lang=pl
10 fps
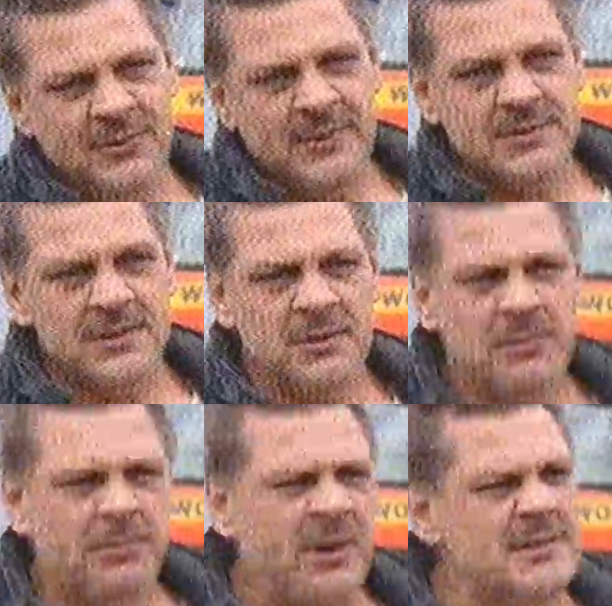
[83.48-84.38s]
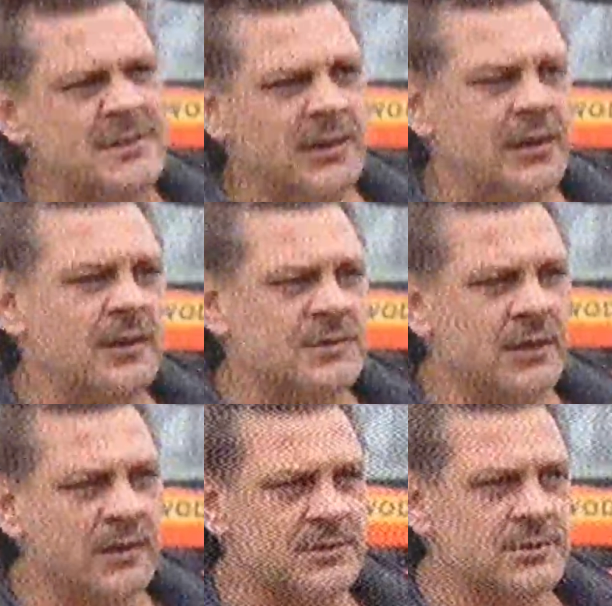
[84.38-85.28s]
To jest nasza chyba pasja jakaś
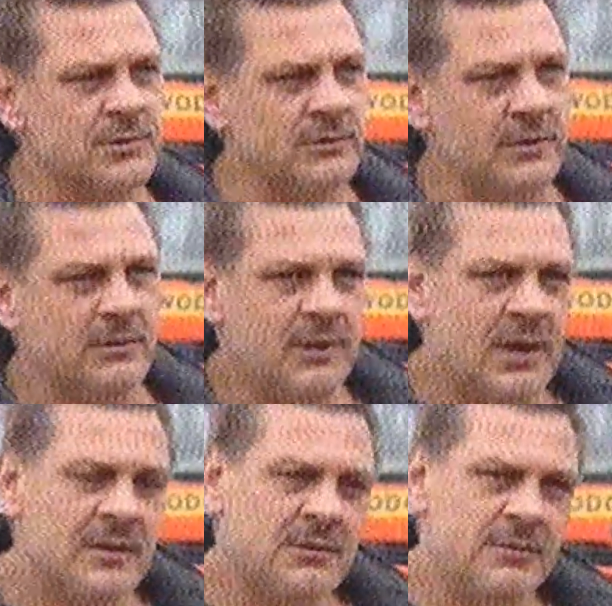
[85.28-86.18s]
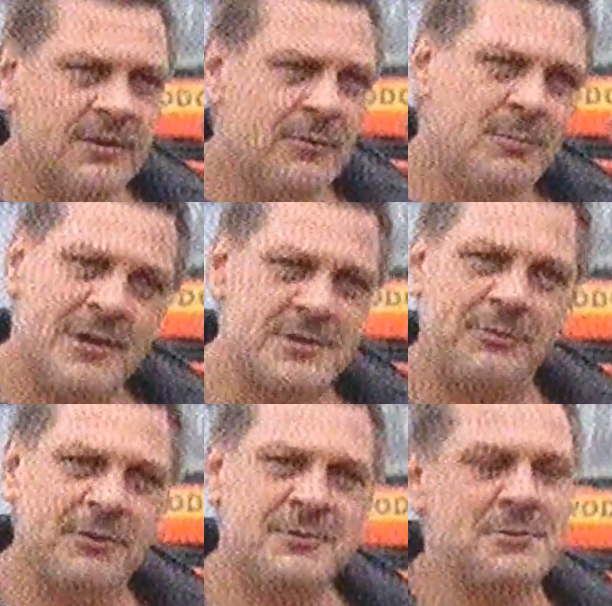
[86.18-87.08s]
taka życiowa. No, ja tu nie
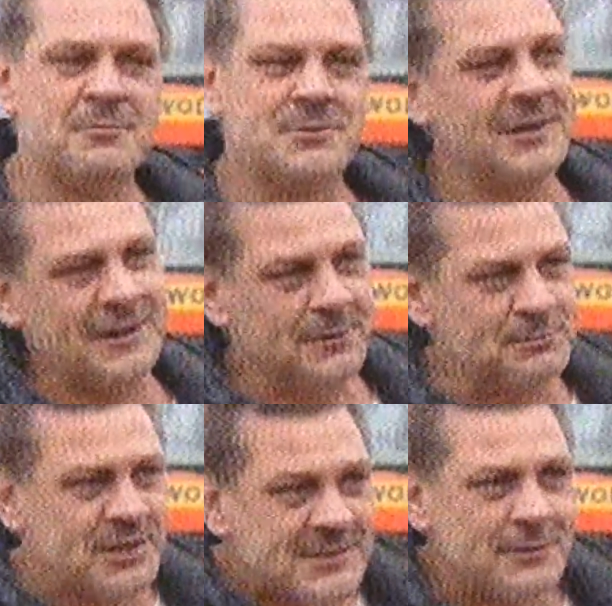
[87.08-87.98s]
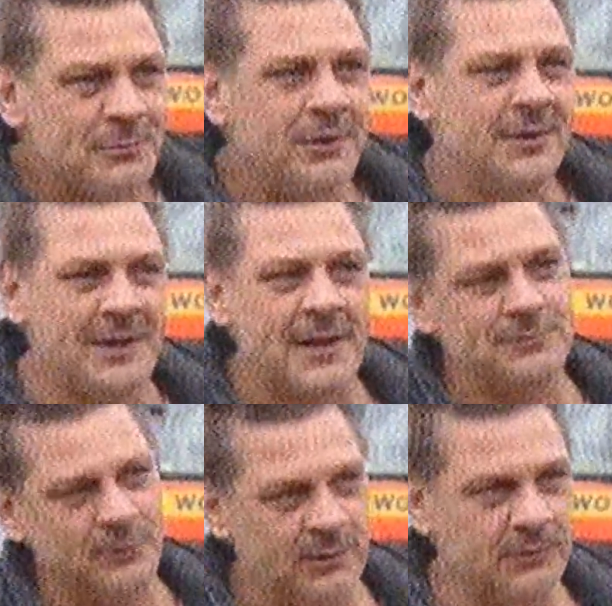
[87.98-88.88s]
wyobrażam sobie, żebym przestał
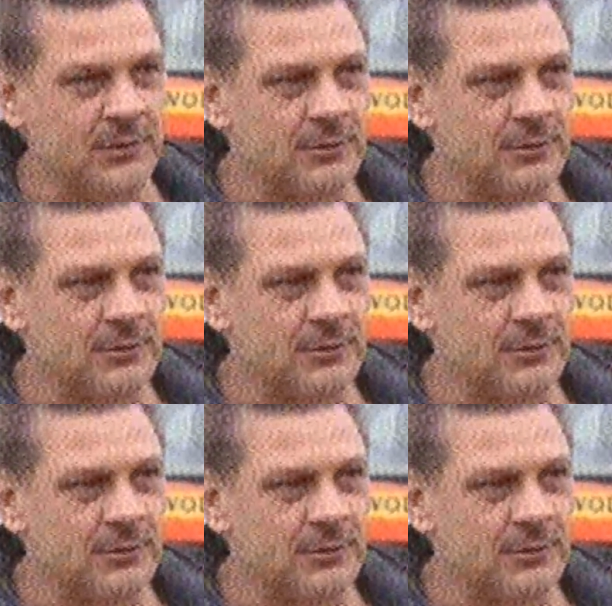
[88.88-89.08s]
grać w ogóle w